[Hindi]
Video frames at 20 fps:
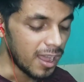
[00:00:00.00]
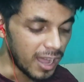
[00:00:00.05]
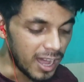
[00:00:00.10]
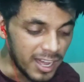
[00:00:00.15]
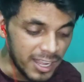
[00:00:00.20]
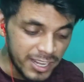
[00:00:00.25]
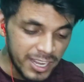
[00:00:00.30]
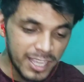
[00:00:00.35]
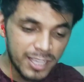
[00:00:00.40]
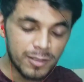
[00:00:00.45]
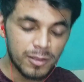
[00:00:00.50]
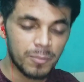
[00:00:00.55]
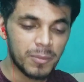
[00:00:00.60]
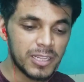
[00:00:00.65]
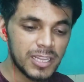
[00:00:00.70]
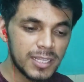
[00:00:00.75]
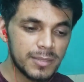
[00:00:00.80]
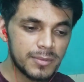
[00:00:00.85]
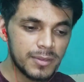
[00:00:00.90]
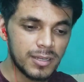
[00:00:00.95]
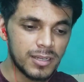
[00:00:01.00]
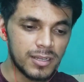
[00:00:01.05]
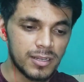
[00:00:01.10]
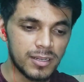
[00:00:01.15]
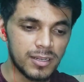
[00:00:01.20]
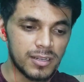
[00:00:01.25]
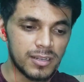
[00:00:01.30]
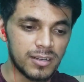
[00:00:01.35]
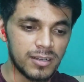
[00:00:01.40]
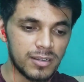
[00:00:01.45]
हर एक मतलब
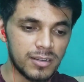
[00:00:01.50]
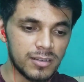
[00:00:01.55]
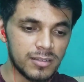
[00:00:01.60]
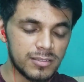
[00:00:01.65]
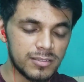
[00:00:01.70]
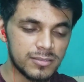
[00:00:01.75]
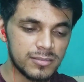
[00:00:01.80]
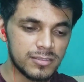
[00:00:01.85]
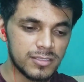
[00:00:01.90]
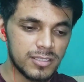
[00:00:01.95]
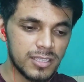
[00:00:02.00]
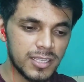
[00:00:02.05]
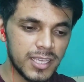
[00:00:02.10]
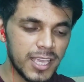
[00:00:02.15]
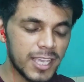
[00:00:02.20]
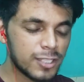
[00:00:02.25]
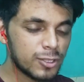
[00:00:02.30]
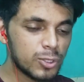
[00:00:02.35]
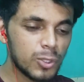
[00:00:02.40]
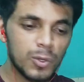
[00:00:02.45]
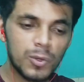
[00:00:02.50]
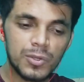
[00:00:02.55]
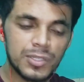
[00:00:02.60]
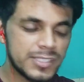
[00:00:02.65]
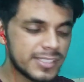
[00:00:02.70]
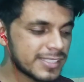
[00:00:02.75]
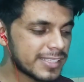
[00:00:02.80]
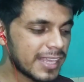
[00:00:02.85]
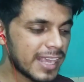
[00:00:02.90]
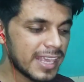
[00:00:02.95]
एक तो
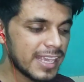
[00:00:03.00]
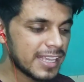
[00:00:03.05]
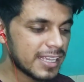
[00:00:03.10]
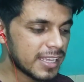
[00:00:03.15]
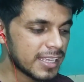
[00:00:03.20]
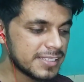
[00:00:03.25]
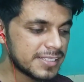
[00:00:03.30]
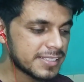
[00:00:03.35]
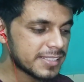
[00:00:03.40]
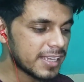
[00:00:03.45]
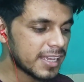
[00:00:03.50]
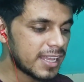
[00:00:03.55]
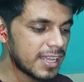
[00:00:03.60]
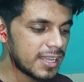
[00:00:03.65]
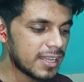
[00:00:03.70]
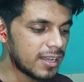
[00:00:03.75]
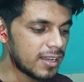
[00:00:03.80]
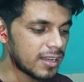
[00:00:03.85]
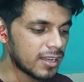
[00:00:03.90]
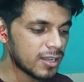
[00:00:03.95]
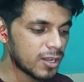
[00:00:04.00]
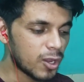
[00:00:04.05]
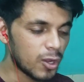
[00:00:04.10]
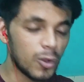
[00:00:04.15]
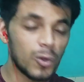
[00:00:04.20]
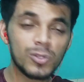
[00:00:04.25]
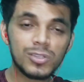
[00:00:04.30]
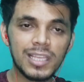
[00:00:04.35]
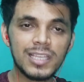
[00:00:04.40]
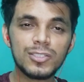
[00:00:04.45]
इसकी इसका
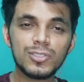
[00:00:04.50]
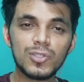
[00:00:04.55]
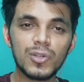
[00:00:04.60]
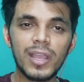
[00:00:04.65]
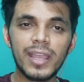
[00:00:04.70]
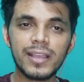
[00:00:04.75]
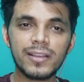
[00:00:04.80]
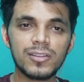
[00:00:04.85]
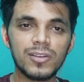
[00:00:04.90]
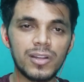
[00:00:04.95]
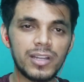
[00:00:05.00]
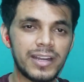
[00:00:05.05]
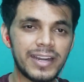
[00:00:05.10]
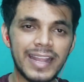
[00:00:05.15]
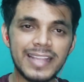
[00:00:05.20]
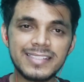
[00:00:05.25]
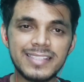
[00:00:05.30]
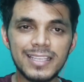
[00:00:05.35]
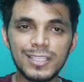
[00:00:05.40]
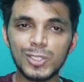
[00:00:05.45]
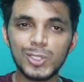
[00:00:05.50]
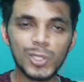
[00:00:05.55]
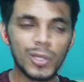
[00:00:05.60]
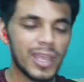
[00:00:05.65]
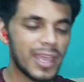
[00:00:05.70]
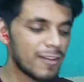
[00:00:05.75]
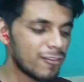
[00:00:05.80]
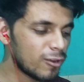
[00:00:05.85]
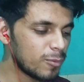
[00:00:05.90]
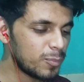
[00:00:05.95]
क्लोथिंग जो है ड्रेसिंग जो
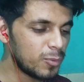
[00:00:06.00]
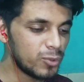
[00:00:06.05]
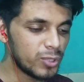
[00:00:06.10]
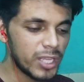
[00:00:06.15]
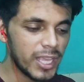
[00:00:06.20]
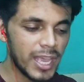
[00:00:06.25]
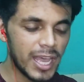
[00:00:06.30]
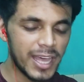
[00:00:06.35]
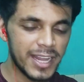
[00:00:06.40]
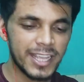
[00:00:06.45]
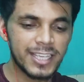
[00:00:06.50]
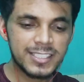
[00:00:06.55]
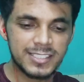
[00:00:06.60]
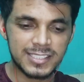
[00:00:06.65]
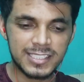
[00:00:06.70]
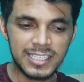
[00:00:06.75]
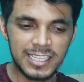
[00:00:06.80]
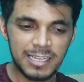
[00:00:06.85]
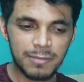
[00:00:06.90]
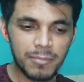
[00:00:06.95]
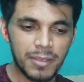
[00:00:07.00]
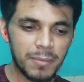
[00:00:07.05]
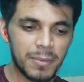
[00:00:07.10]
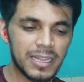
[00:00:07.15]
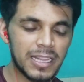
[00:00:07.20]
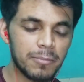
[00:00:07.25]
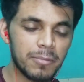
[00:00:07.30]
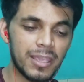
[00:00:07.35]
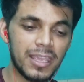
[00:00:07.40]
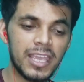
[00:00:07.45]
है वो पूरे हर एक सीन में
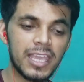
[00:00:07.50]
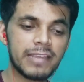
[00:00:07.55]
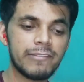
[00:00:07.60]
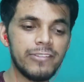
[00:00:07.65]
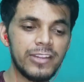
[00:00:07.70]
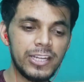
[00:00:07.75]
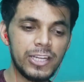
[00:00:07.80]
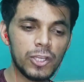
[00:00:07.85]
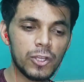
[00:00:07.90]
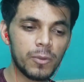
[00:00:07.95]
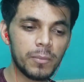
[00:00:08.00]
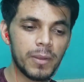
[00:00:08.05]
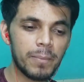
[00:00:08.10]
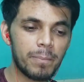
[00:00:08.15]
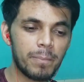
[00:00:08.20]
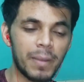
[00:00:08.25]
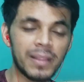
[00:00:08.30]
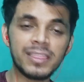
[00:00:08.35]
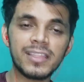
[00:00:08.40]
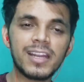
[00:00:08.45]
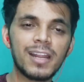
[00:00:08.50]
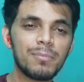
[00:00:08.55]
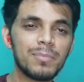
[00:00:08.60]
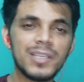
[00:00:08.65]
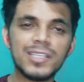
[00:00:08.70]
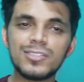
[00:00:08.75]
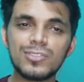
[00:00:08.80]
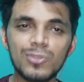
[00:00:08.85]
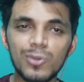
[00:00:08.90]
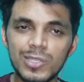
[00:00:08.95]
मतलब एक वीडियो में पंद्रह
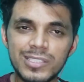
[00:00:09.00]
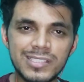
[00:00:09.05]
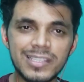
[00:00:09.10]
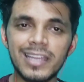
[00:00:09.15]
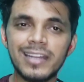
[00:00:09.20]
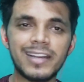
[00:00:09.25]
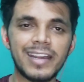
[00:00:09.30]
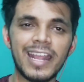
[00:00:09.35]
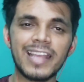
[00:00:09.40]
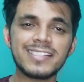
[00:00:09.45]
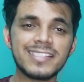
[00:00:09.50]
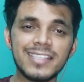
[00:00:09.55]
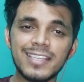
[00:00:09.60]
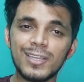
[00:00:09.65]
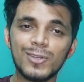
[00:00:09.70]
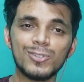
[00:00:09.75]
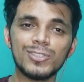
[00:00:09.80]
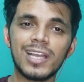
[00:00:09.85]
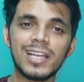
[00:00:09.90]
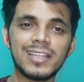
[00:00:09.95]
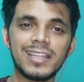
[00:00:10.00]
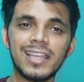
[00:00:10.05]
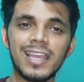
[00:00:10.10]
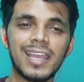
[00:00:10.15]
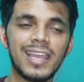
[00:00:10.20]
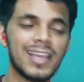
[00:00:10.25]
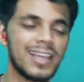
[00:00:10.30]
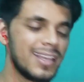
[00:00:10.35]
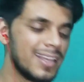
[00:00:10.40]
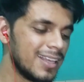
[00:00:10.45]
बीस तो इसके ड्रेसिंग ही हो जाते
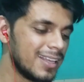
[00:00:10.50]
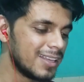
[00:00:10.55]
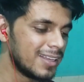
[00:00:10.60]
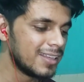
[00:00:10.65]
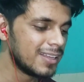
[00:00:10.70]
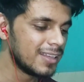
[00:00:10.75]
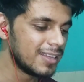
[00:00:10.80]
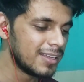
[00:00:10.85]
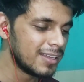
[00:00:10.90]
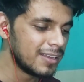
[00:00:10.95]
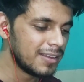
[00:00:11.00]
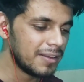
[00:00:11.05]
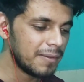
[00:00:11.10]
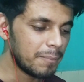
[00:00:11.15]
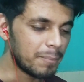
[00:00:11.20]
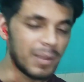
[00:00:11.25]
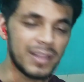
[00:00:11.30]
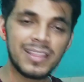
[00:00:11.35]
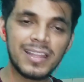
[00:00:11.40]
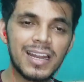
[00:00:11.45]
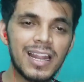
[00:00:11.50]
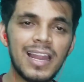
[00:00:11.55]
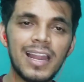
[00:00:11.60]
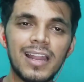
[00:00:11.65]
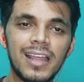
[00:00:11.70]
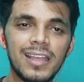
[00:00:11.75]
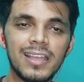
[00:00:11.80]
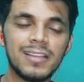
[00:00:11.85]
हैं पंद्रह